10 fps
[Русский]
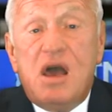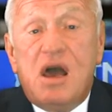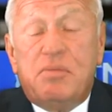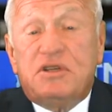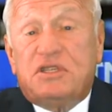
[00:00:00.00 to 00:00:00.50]

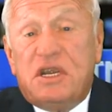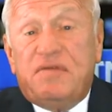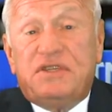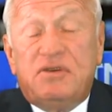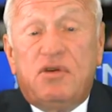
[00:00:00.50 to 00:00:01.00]
а
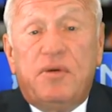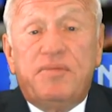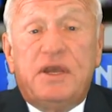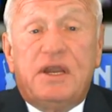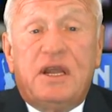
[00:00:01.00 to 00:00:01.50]
быстрее
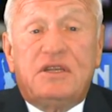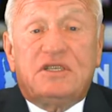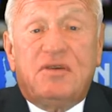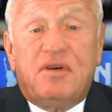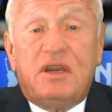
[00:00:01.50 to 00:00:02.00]
всего
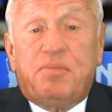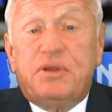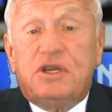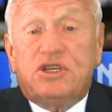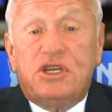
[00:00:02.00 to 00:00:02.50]
реализовали
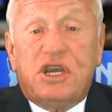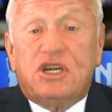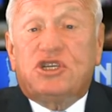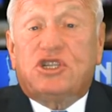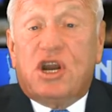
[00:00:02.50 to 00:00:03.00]
положение
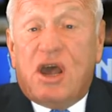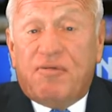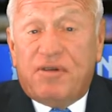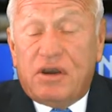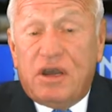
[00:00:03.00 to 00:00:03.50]
о
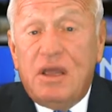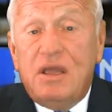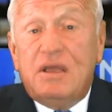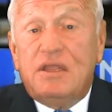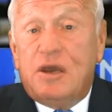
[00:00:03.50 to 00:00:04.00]
штрафах
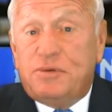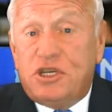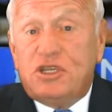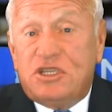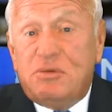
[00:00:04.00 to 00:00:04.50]
на общественном